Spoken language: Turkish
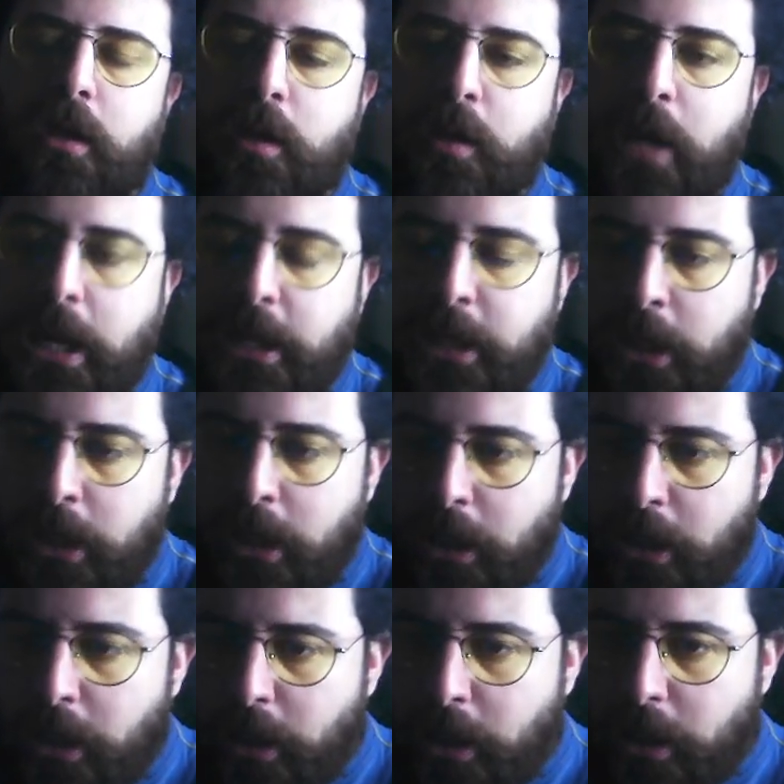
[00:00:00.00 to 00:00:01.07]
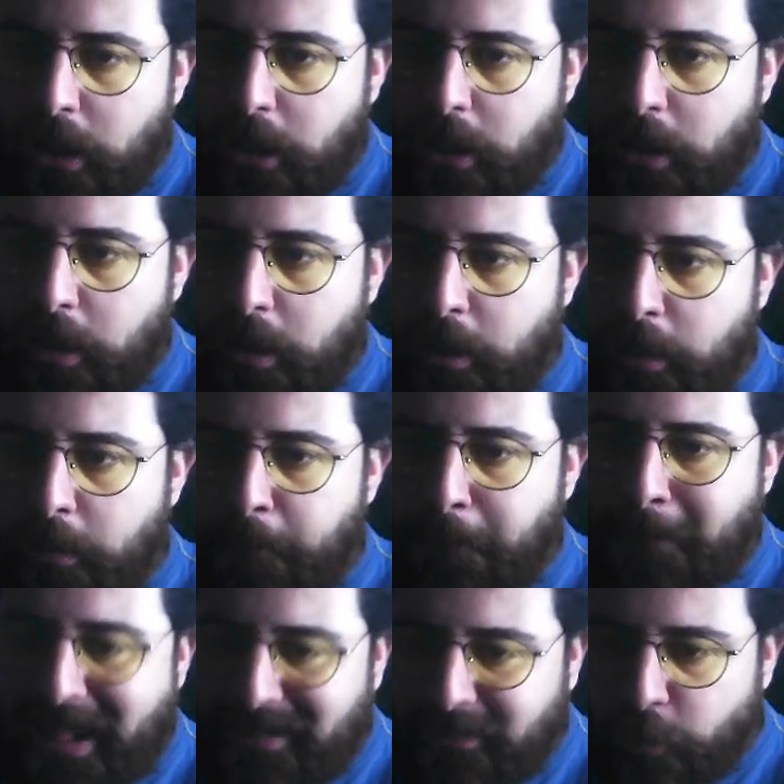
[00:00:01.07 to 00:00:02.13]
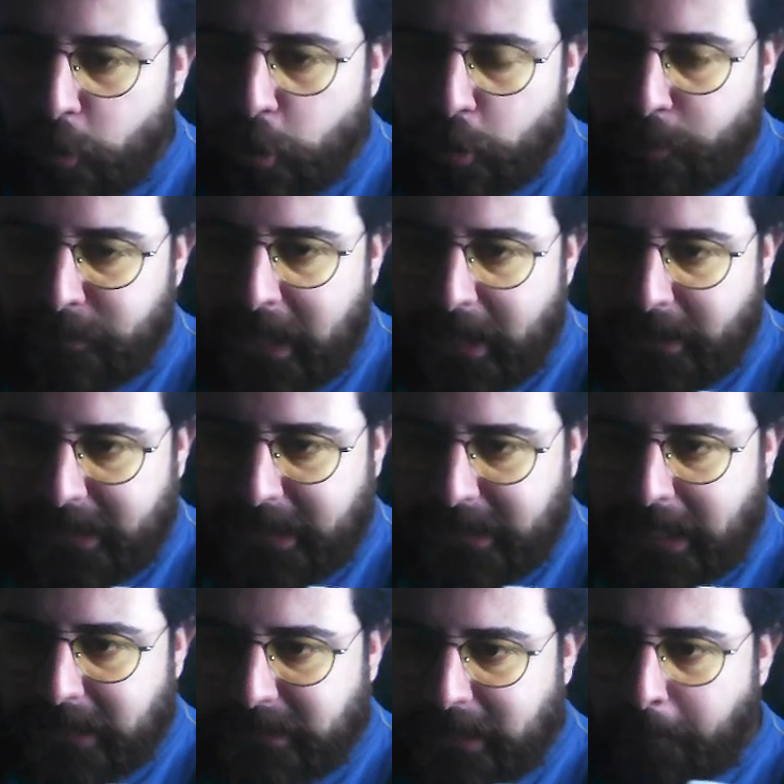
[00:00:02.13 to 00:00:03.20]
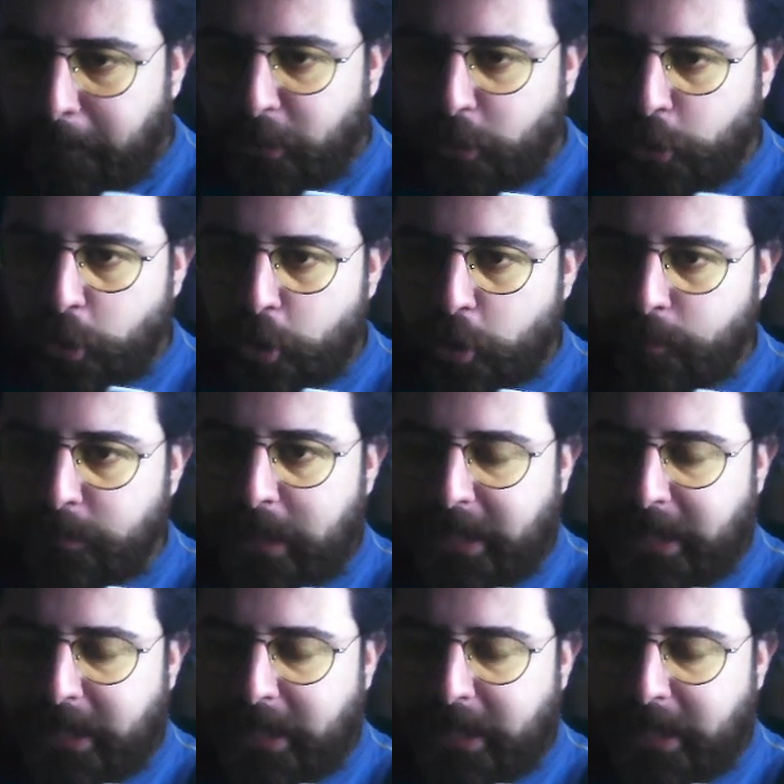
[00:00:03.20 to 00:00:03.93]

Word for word: Yani ben diyorum ya kenardan bakıyorum.